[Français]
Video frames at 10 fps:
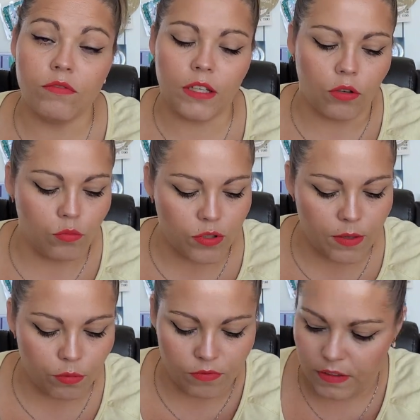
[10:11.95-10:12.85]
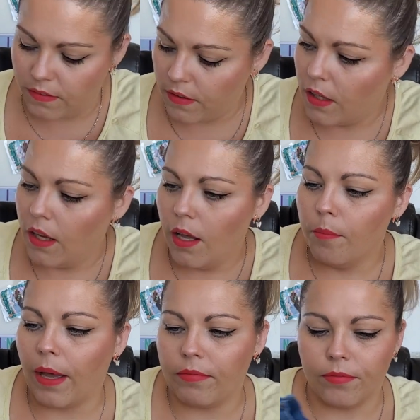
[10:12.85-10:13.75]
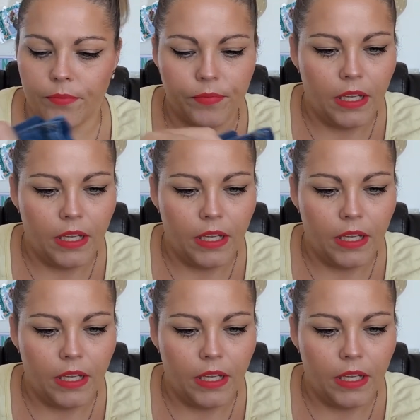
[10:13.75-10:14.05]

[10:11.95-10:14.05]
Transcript: vous êtes remboursé plus Bref.